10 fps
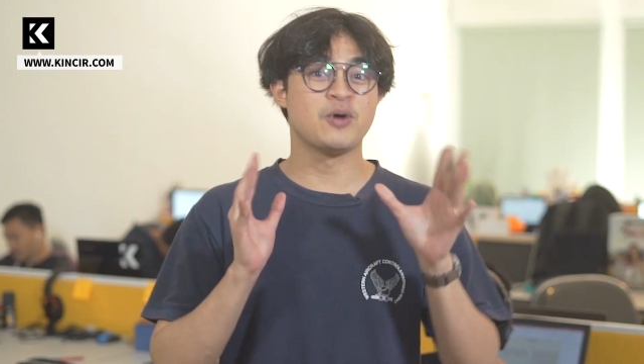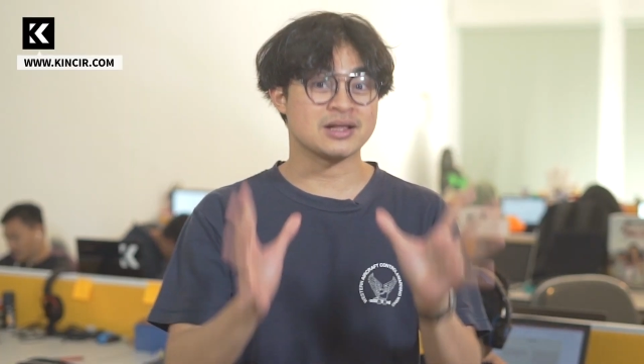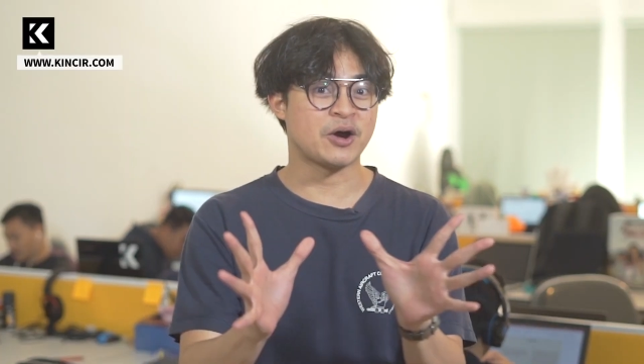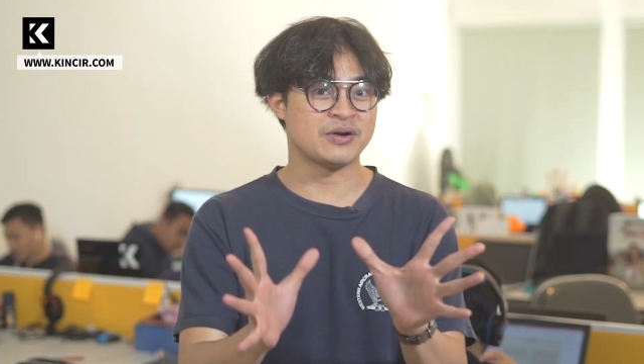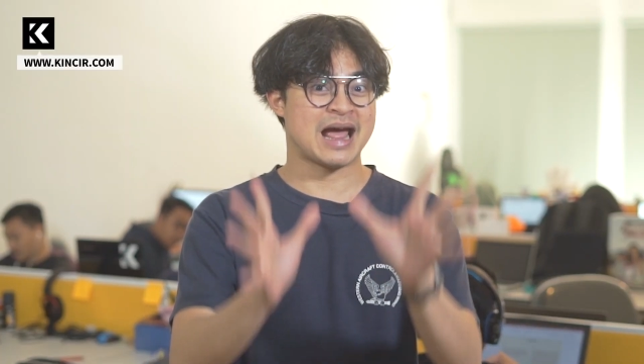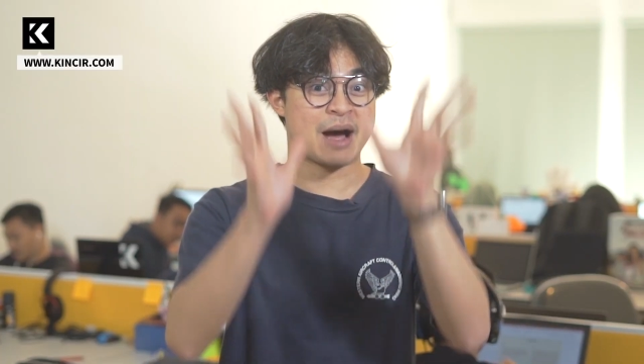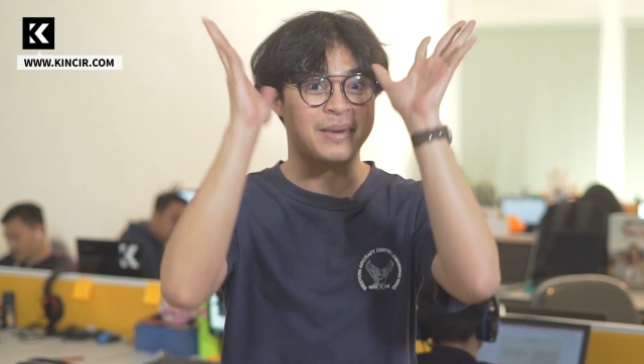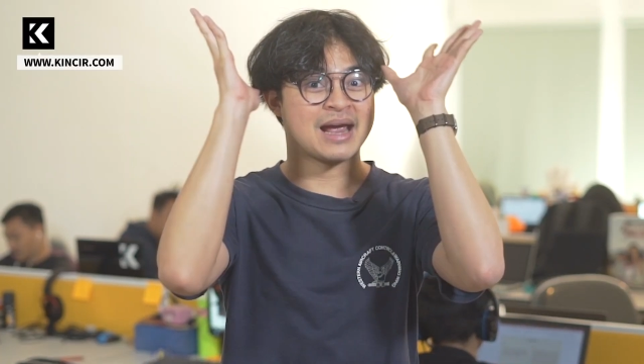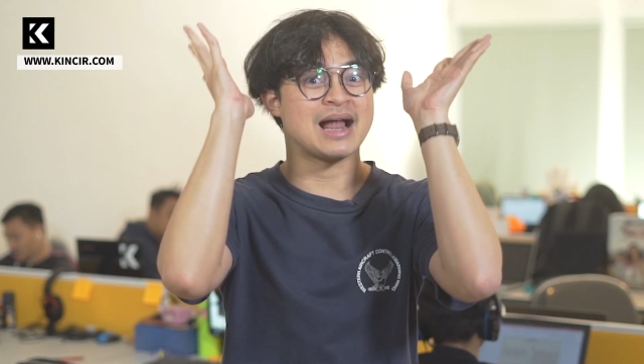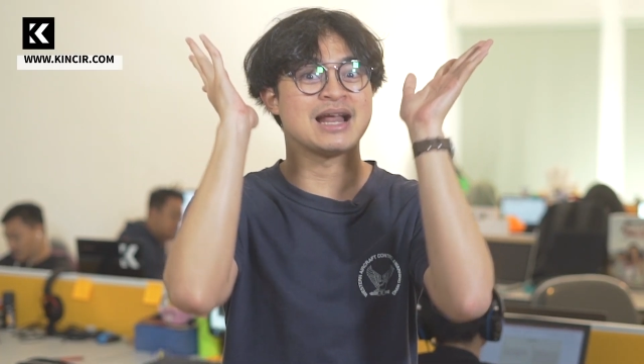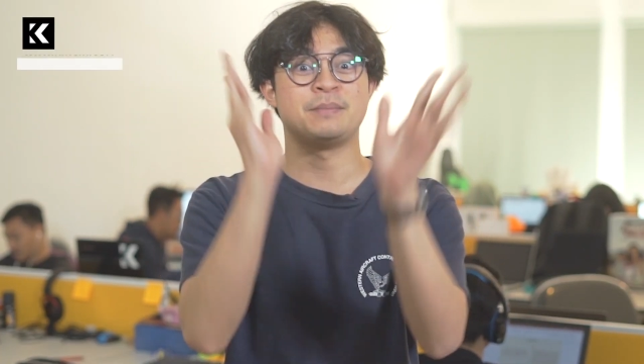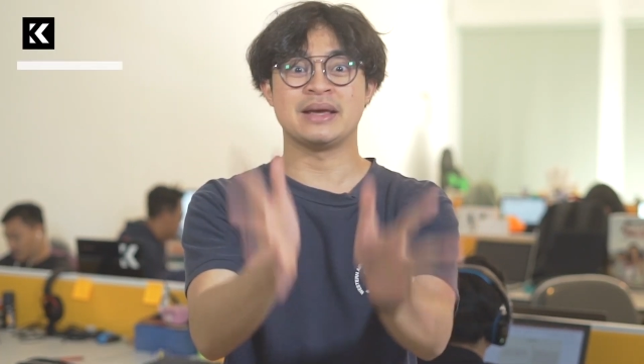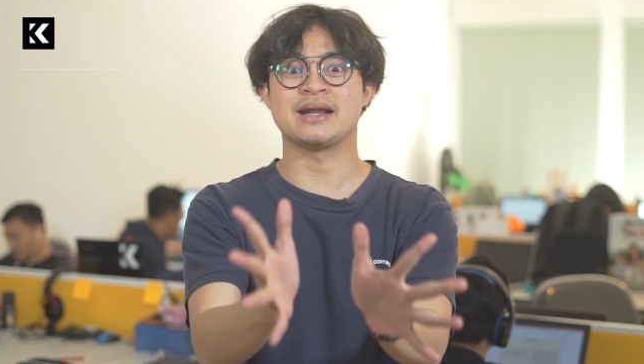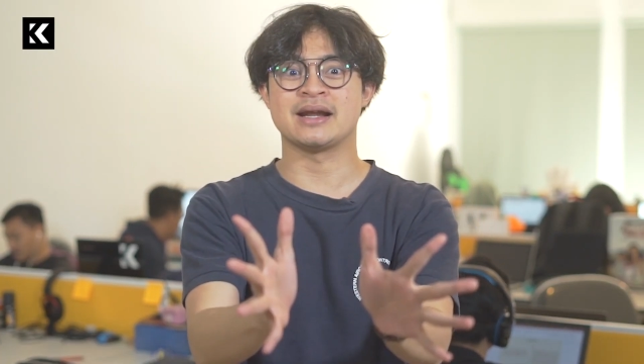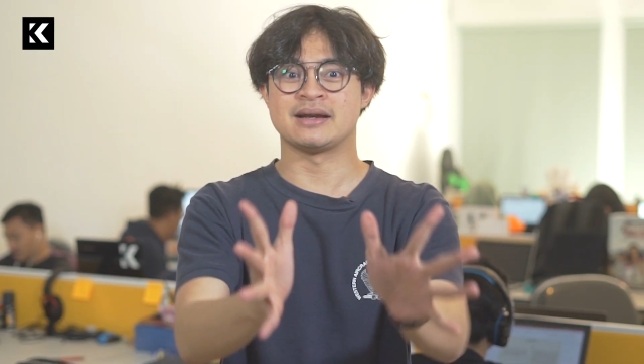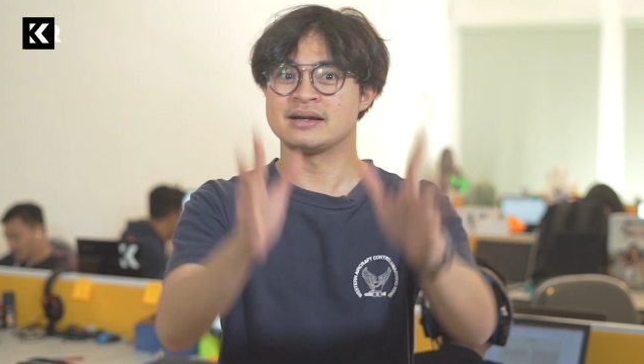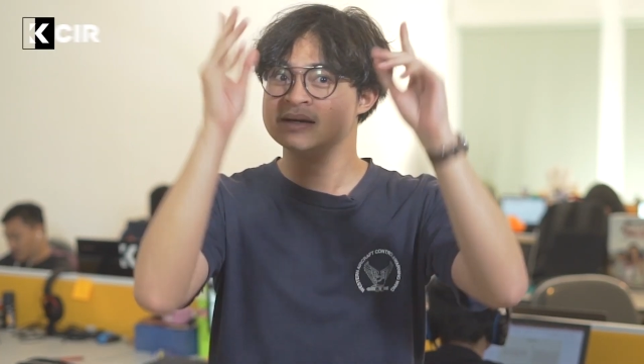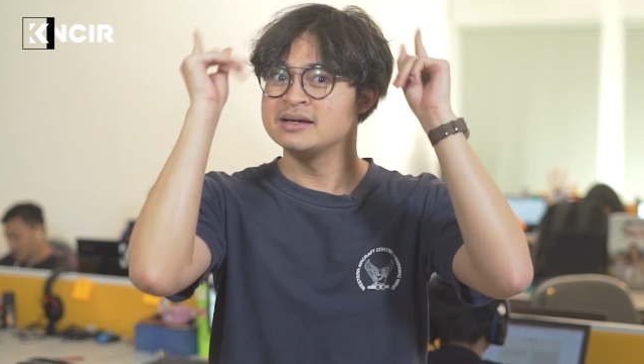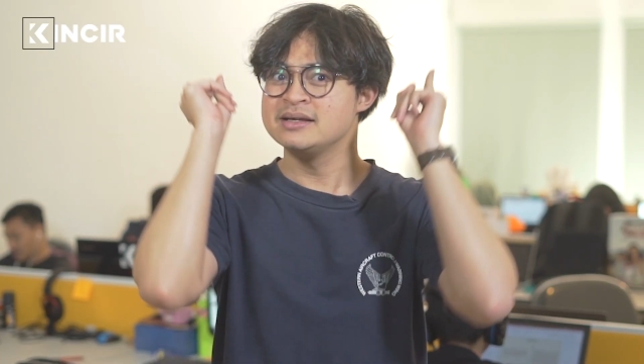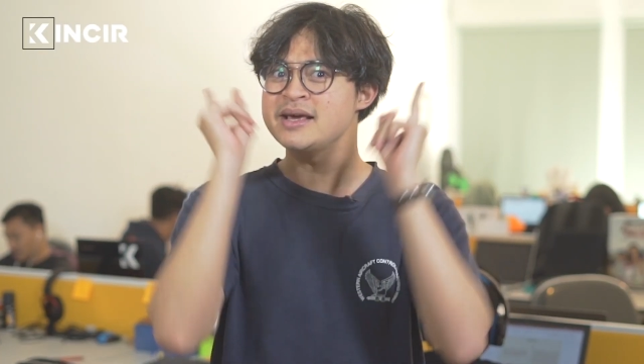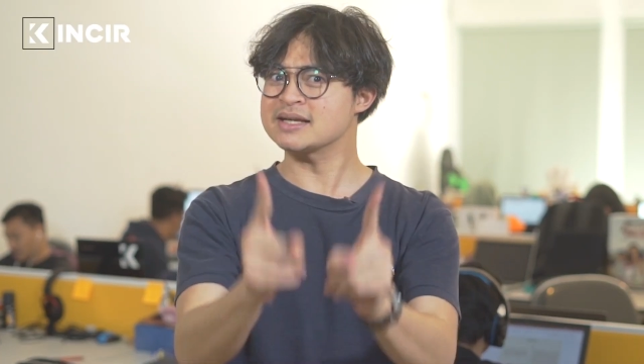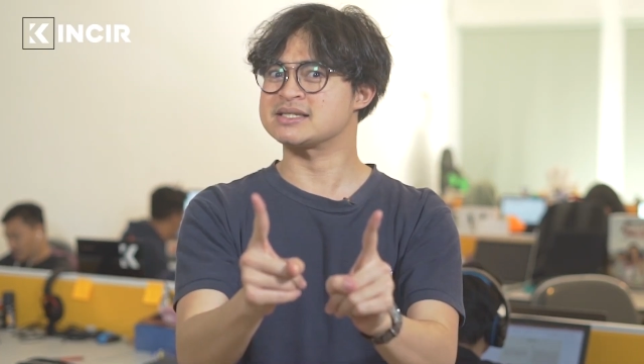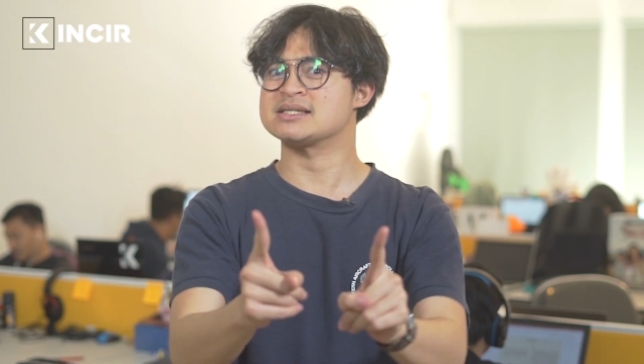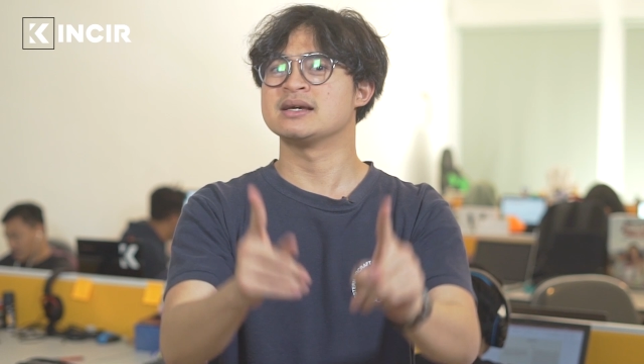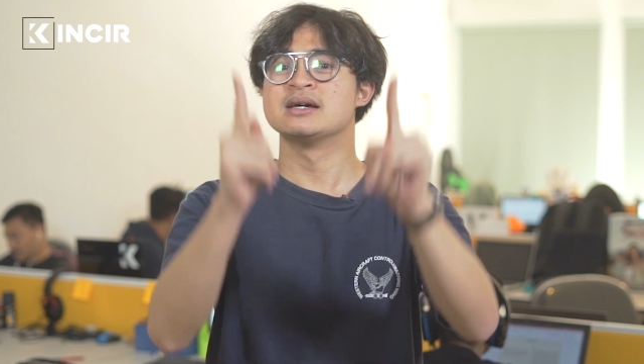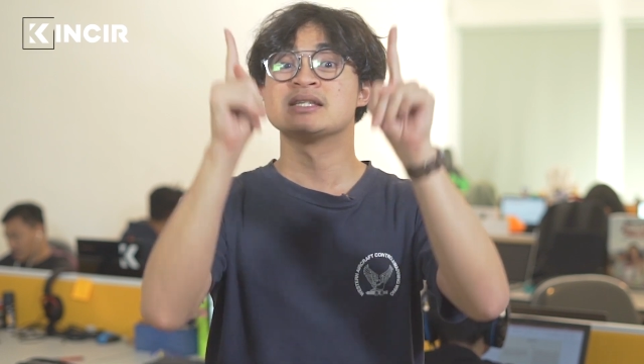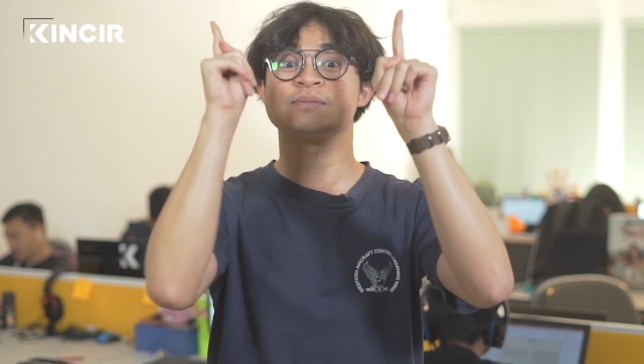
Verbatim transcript: gua tahu nih apa yang kalian pikirin. Yes,